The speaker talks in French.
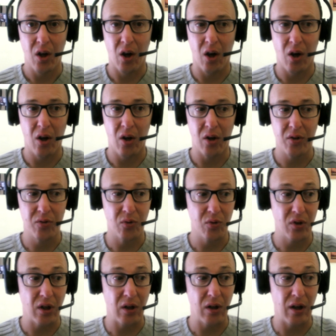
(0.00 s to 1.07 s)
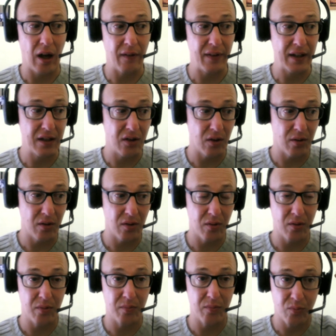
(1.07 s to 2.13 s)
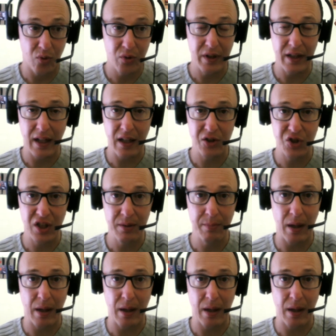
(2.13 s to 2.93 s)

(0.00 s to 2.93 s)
Euh, donc euh, avec euh, mon énergie,